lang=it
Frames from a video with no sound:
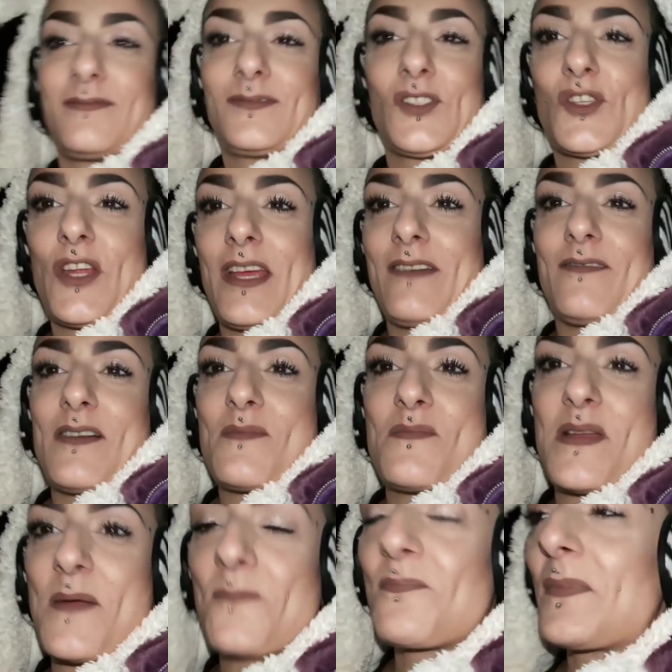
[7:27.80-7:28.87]
cioè
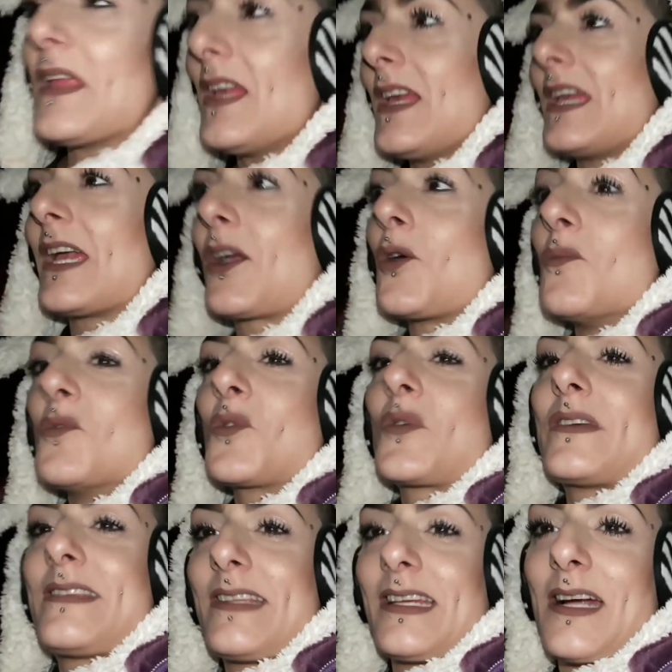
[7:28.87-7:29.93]
vabbè. E
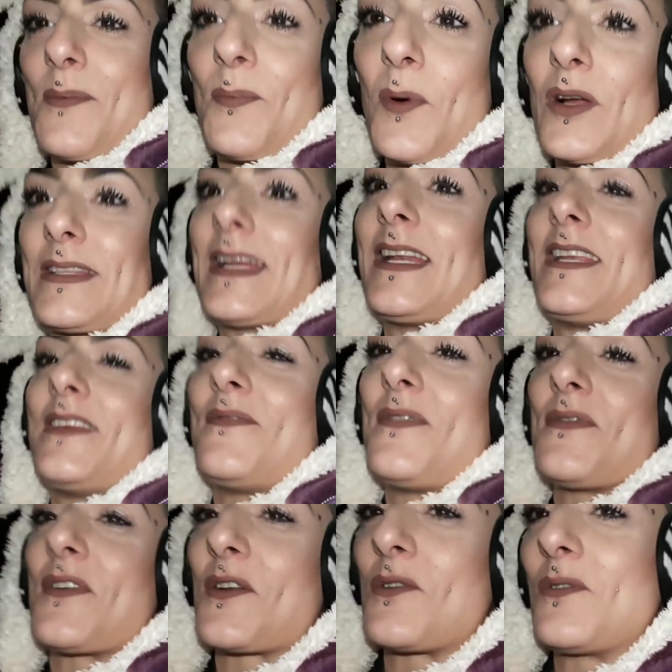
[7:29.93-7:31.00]
comunque sia, ah, poi da lì vi
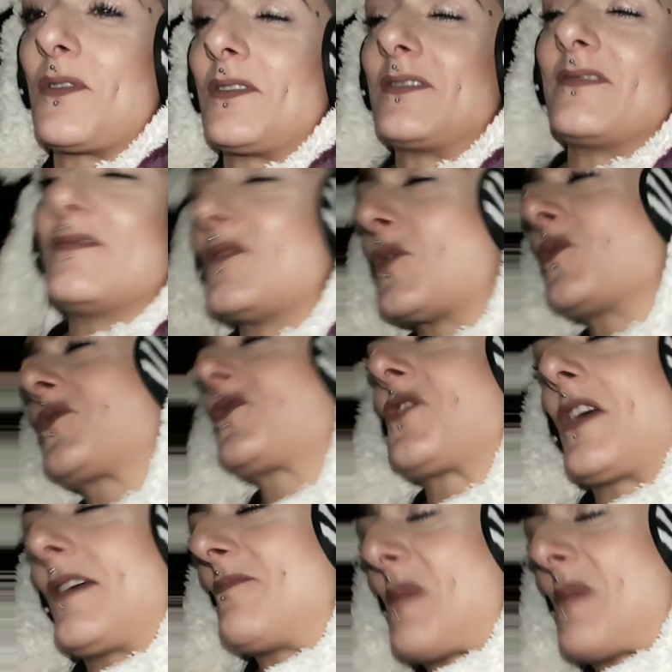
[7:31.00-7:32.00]
farò, oh cioè